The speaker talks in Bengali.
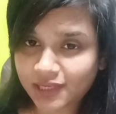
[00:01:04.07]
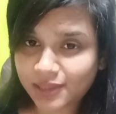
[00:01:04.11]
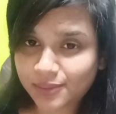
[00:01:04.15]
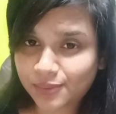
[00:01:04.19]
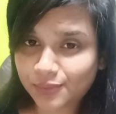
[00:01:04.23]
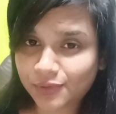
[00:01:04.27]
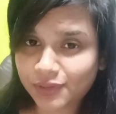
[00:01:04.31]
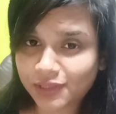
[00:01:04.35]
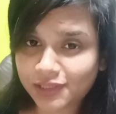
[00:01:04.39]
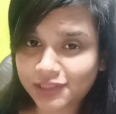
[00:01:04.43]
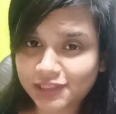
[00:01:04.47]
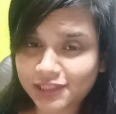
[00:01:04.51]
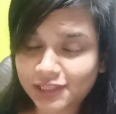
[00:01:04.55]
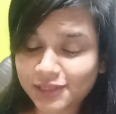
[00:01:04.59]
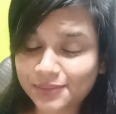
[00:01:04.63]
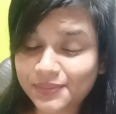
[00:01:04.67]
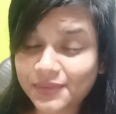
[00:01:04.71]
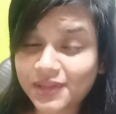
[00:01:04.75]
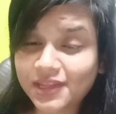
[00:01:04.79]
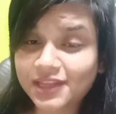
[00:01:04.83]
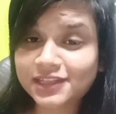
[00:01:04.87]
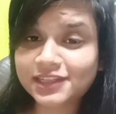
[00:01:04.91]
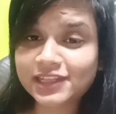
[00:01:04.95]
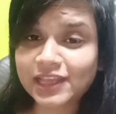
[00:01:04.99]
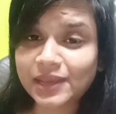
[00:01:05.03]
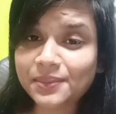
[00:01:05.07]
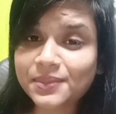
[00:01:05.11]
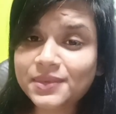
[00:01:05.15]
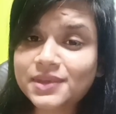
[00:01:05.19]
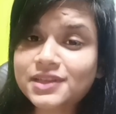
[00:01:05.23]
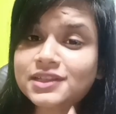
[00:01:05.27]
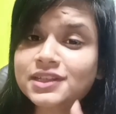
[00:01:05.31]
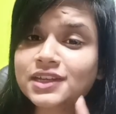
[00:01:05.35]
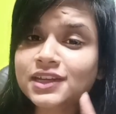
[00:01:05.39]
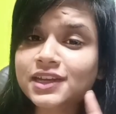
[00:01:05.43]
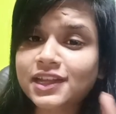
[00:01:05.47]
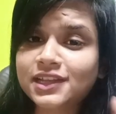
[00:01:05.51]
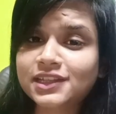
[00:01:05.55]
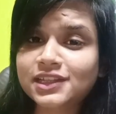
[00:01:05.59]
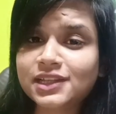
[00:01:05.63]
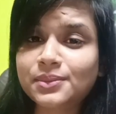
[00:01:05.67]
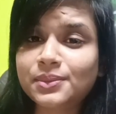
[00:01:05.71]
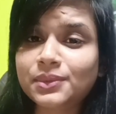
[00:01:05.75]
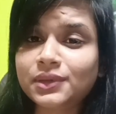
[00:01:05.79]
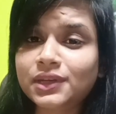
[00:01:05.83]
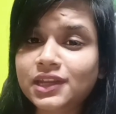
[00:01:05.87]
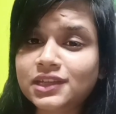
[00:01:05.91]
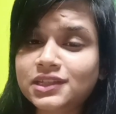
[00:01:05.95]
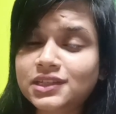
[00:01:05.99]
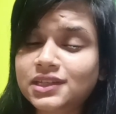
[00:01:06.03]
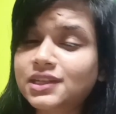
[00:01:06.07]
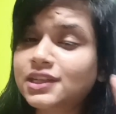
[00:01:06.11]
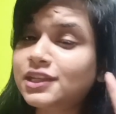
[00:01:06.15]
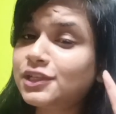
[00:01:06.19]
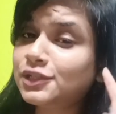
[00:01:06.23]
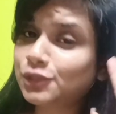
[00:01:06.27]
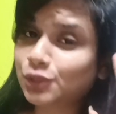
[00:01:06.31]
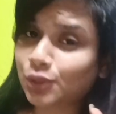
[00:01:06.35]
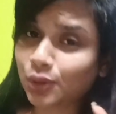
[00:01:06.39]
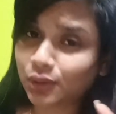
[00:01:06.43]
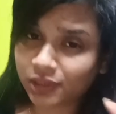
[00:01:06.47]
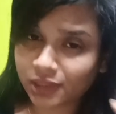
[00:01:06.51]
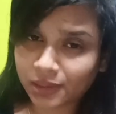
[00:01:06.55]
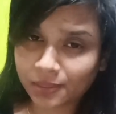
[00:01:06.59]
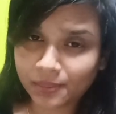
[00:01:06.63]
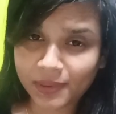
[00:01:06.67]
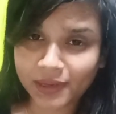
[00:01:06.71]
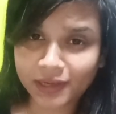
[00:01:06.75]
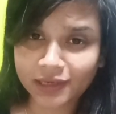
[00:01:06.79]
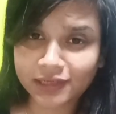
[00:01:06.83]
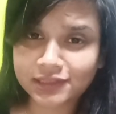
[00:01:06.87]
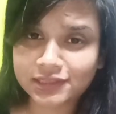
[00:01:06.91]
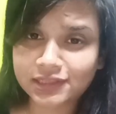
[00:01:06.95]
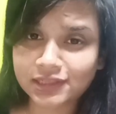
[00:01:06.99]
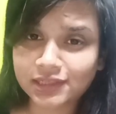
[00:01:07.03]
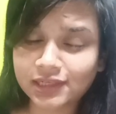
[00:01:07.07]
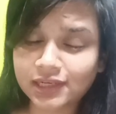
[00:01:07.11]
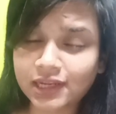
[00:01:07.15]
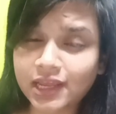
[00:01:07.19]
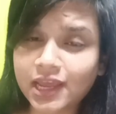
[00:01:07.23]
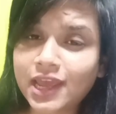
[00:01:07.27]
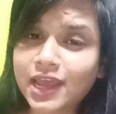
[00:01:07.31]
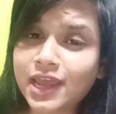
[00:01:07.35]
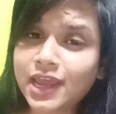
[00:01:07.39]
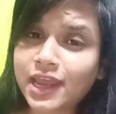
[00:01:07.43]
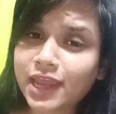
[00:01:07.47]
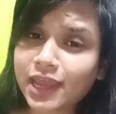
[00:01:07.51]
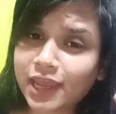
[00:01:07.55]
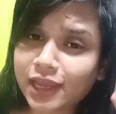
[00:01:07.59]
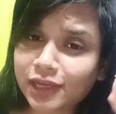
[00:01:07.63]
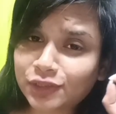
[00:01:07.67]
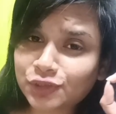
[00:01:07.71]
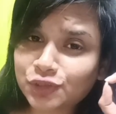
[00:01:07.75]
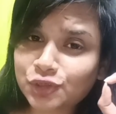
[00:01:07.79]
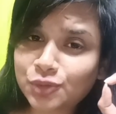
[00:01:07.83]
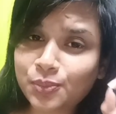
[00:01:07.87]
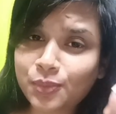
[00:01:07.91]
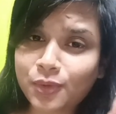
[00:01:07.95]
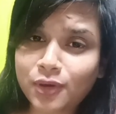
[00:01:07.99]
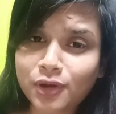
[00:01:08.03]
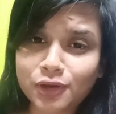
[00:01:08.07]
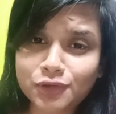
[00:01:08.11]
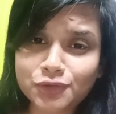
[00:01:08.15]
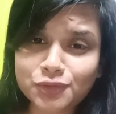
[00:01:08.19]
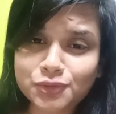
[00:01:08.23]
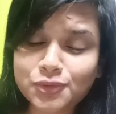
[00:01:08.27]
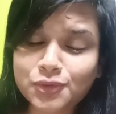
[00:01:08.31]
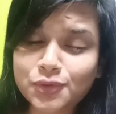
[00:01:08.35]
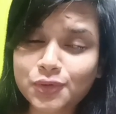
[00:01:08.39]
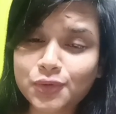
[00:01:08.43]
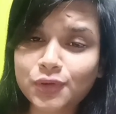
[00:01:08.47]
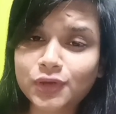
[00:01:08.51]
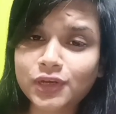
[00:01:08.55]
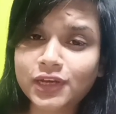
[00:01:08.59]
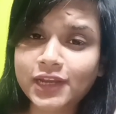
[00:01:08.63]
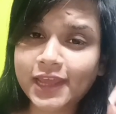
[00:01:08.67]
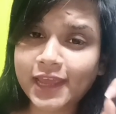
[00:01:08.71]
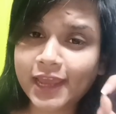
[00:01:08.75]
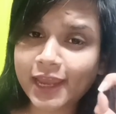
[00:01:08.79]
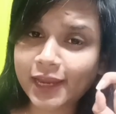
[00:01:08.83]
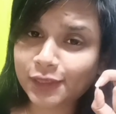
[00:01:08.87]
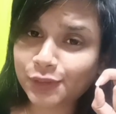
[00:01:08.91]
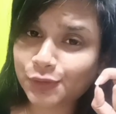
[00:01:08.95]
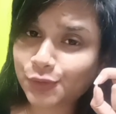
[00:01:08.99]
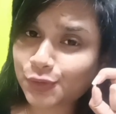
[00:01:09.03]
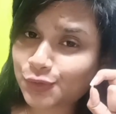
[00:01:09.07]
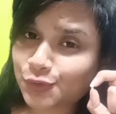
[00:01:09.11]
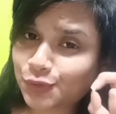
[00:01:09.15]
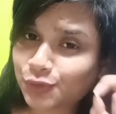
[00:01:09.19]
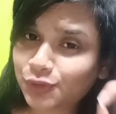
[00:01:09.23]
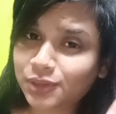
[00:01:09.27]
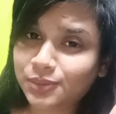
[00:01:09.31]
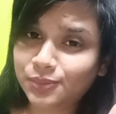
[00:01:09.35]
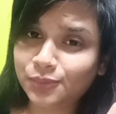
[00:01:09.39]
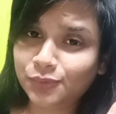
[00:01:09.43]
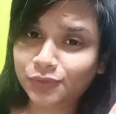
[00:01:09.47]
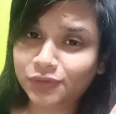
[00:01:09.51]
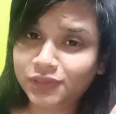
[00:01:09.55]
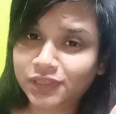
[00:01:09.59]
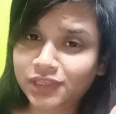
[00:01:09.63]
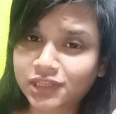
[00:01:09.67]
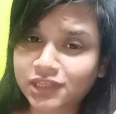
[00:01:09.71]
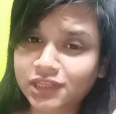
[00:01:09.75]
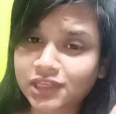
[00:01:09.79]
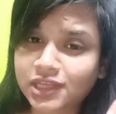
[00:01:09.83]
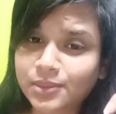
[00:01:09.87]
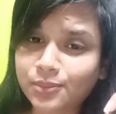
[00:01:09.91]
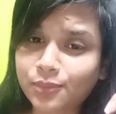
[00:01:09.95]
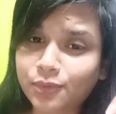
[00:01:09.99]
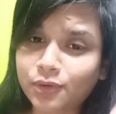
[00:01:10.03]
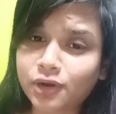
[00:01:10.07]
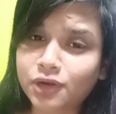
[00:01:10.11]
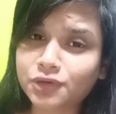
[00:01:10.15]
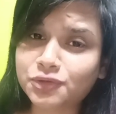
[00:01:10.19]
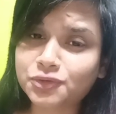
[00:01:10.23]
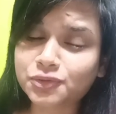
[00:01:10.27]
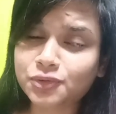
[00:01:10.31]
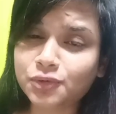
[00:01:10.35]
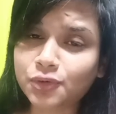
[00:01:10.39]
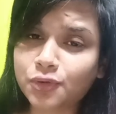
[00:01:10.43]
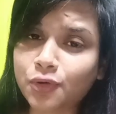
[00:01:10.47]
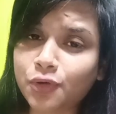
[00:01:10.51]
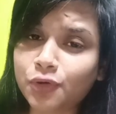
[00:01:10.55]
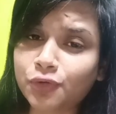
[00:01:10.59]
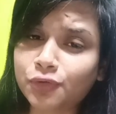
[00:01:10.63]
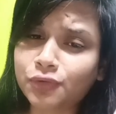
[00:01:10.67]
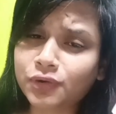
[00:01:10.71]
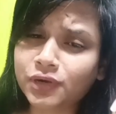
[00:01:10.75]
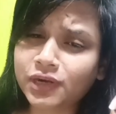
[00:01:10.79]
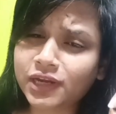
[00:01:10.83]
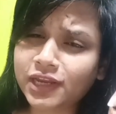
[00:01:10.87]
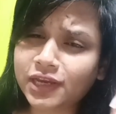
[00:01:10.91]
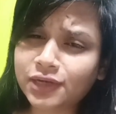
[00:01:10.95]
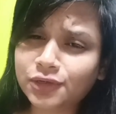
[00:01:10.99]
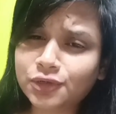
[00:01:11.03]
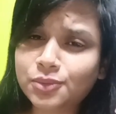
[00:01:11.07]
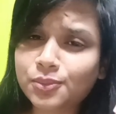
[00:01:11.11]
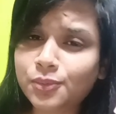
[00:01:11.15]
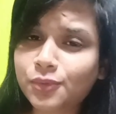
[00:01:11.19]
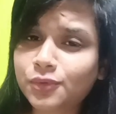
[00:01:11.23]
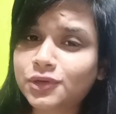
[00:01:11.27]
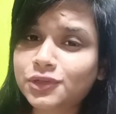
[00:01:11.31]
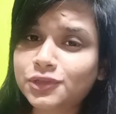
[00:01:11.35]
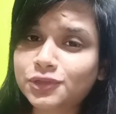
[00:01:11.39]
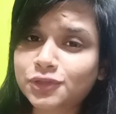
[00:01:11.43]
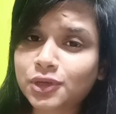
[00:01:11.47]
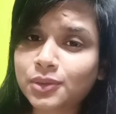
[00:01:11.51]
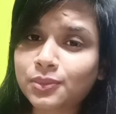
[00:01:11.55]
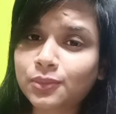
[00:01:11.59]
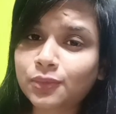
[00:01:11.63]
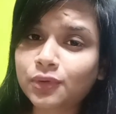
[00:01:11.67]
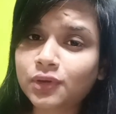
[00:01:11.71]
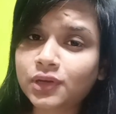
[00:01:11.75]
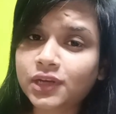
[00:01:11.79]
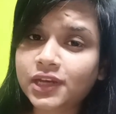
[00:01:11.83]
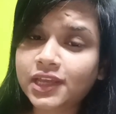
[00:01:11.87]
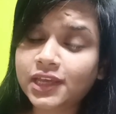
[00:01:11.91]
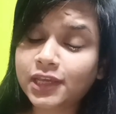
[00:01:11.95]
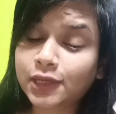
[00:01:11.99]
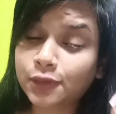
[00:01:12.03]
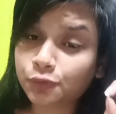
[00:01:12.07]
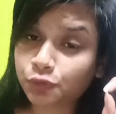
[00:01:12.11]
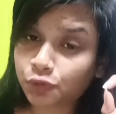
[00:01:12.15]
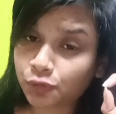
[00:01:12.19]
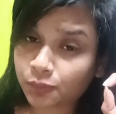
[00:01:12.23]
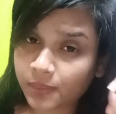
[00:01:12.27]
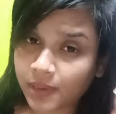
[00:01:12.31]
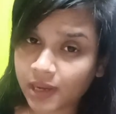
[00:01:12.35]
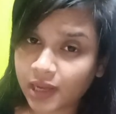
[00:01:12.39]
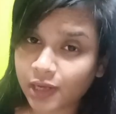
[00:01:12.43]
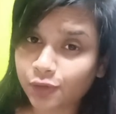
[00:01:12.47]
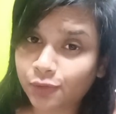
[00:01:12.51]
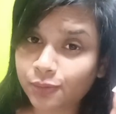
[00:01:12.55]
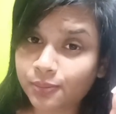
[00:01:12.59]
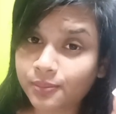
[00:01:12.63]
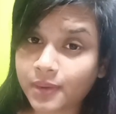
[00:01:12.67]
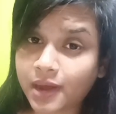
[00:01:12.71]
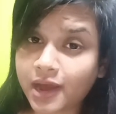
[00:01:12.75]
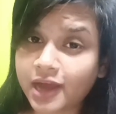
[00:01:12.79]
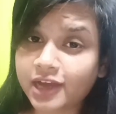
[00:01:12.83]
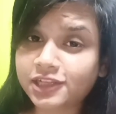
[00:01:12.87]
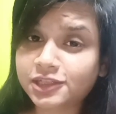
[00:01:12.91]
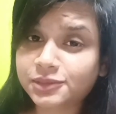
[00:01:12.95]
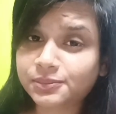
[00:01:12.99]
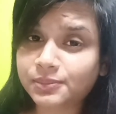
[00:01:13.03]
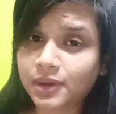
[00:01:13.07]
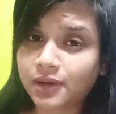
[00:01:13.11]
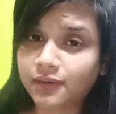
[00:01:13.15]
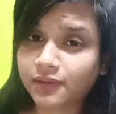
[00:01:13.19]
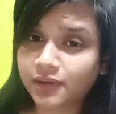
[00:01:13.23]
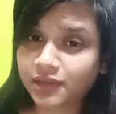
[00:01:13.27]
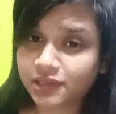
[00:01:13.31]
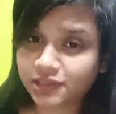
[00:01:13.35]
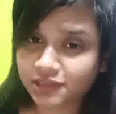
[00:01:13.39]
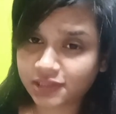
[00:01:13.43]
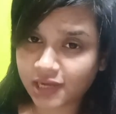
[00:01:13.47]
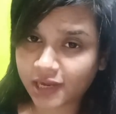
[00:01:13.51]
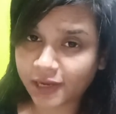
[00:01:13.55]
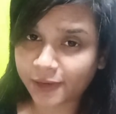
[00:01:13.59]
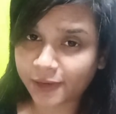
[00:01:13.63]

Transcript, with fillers: বলেছিলাম সেমিস্টার এক্সামিনেশান ইজ নট আ বিগ একটু পড়াশুনো করলে একটু যদি বুদ্ধি দিয়ে পড়াশুনো করো আর একটু পরিশ্রম করলে কিন্তু ভালো মার্কস পাওয়া যায়